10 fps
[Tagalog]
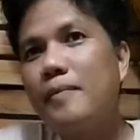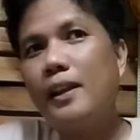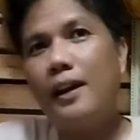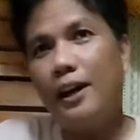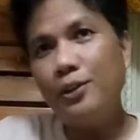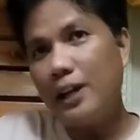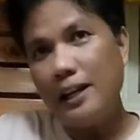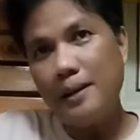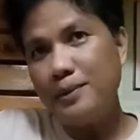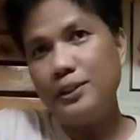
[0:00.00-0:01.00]
Ngayon,
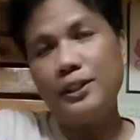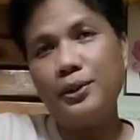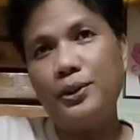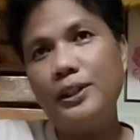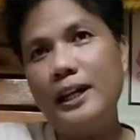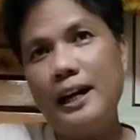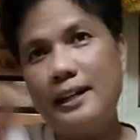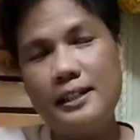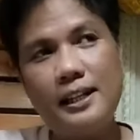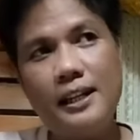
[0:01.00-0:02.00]
alam nyo, sa totoo lang,
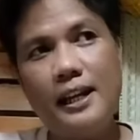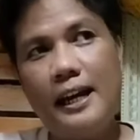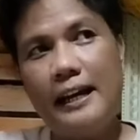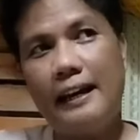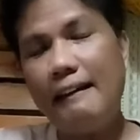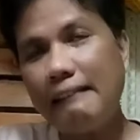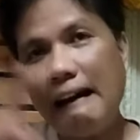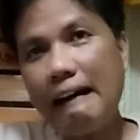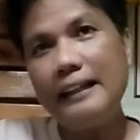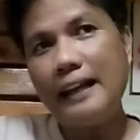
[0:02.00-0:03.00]
Anasel,
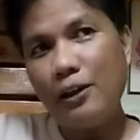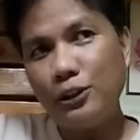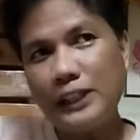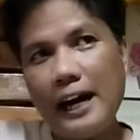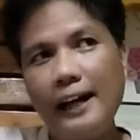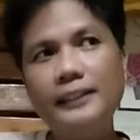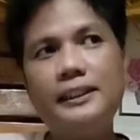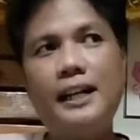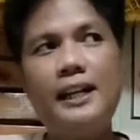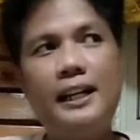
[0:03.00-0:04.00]
kitang-kita ko sa aking
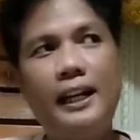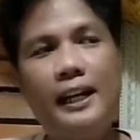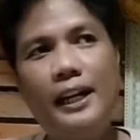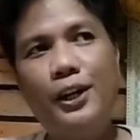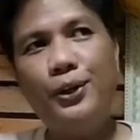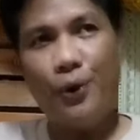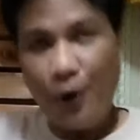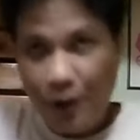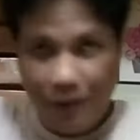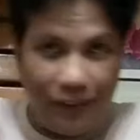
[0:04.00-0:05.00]
sarili yung
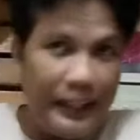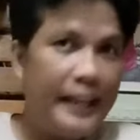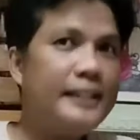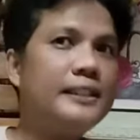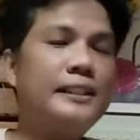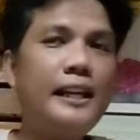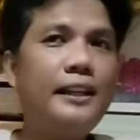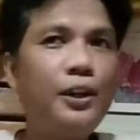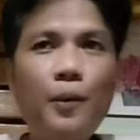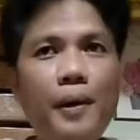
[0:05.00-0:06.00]
confidence na hindi
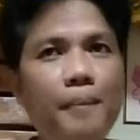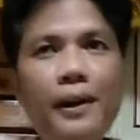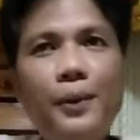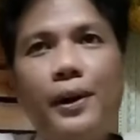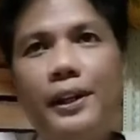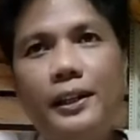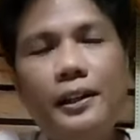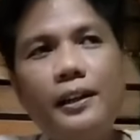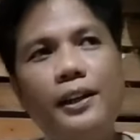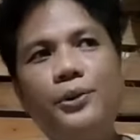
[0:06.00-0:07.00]
ko may paliwanag, oh, ah,
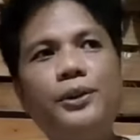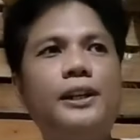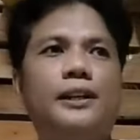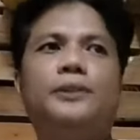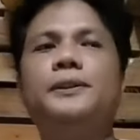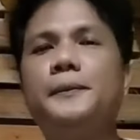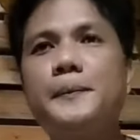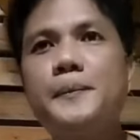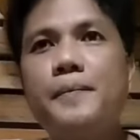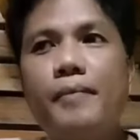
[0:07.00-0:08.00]
ganito na ako.
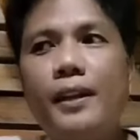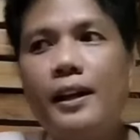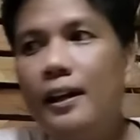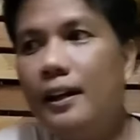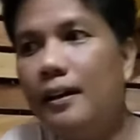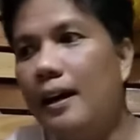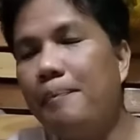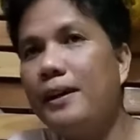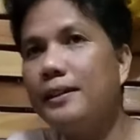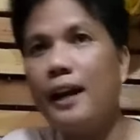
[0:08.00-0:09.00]
Ang, ang
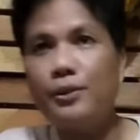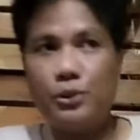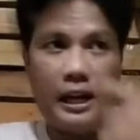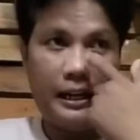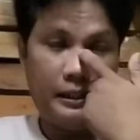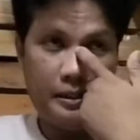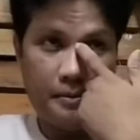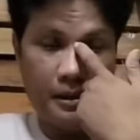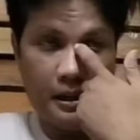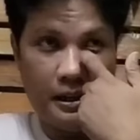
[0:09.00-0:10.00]
pagtrato sa akin ng
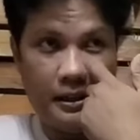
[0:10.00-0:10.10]
mga...